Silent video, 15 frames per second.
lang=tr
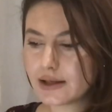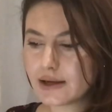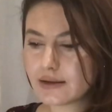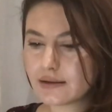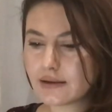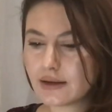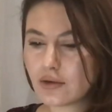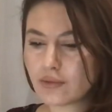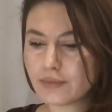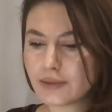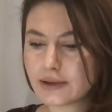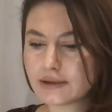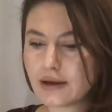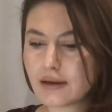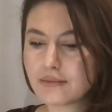yerinden
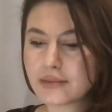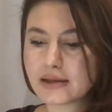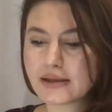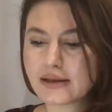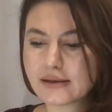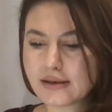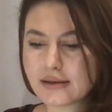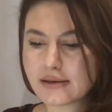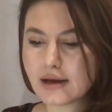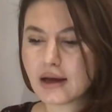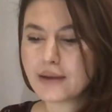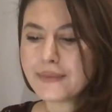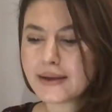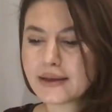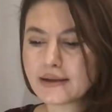oplatan bir sese
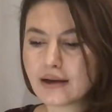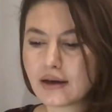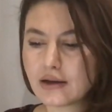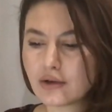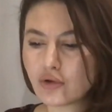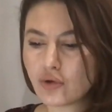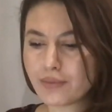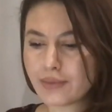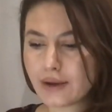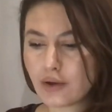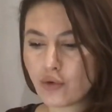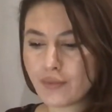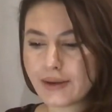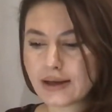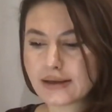sahip İtalyan
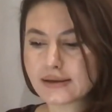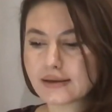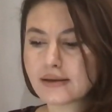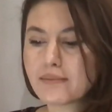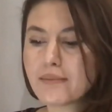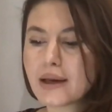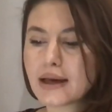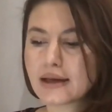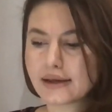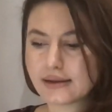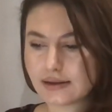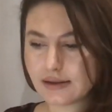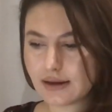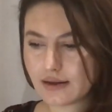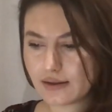operasının mega
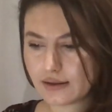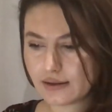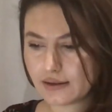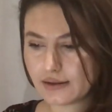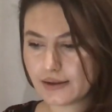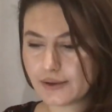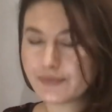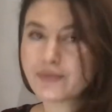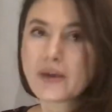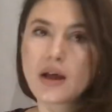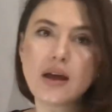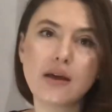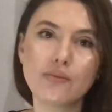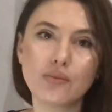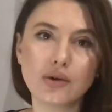starlarıydı.
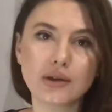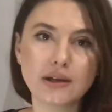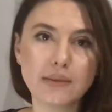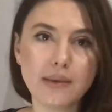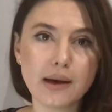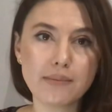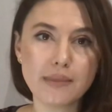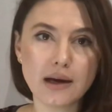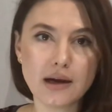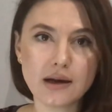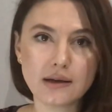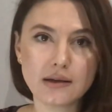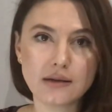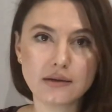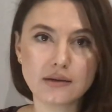Bu arada ben
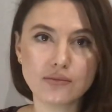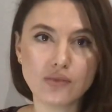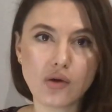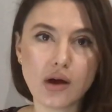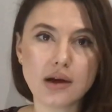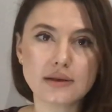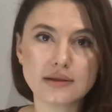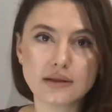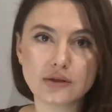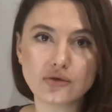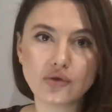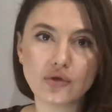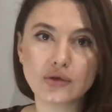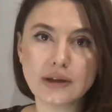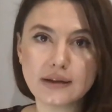merak ettim bu
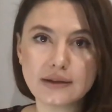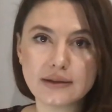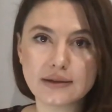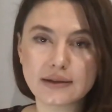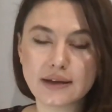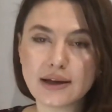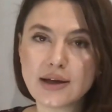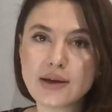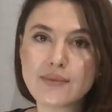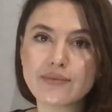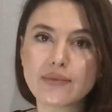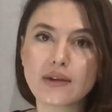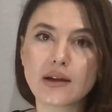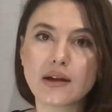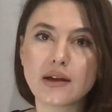kastrato nedir diye
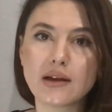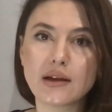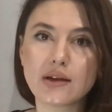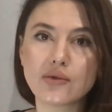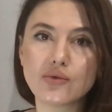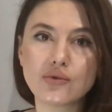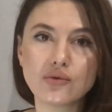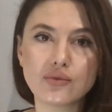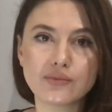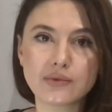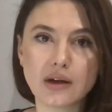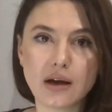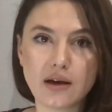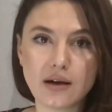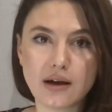e,
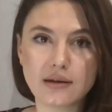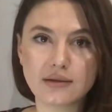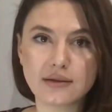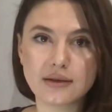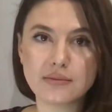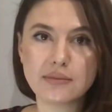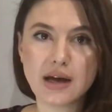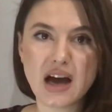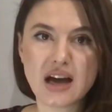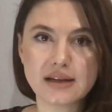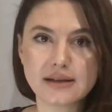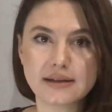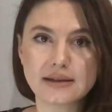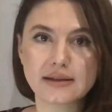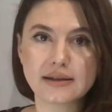YouTube'da arattım.
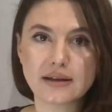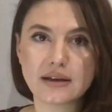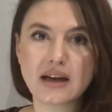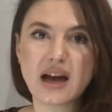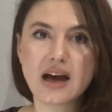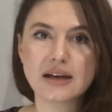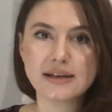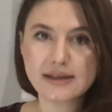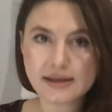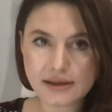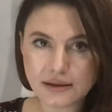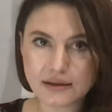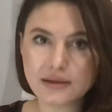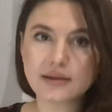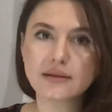Kast,
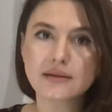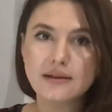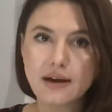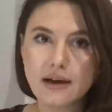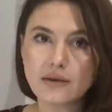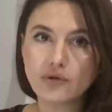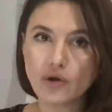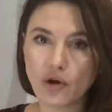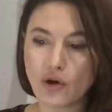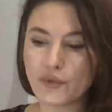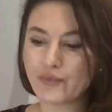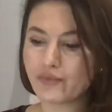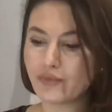kastrato